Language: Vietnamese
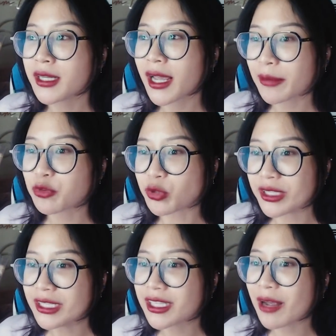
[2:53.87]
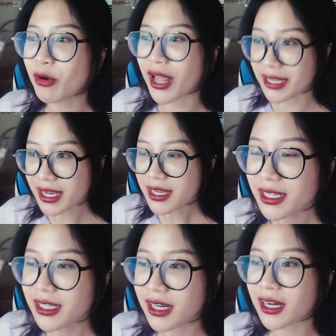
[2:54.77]
em rủ chị đi chơi một lần nhé
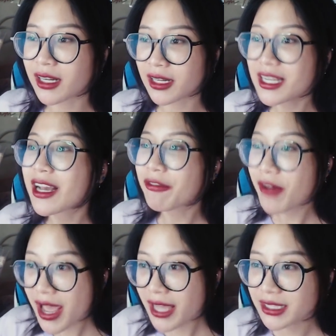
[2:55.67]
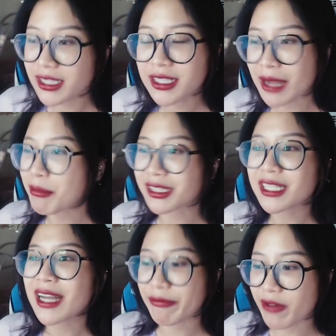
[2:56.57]
uh, ờ, đi cà phê chị cứ ăn mặc
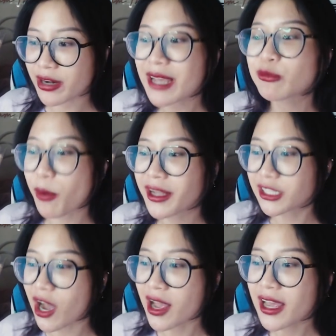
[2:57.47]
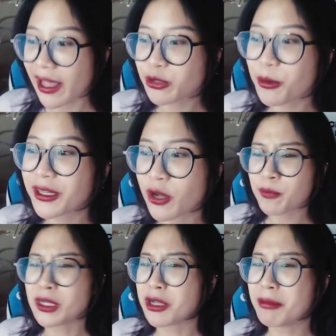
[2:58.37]
xinh đẹp và đi em chụp hình cho em chụp hình cho
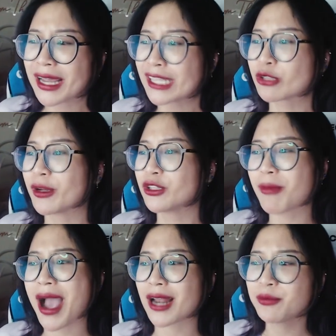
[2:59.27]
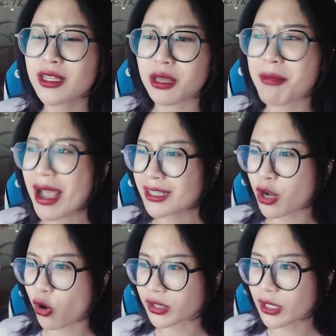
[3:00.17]
bình thường mình ghét chụp hình cho bà ấy lắm tại bà ấy rất là khó tính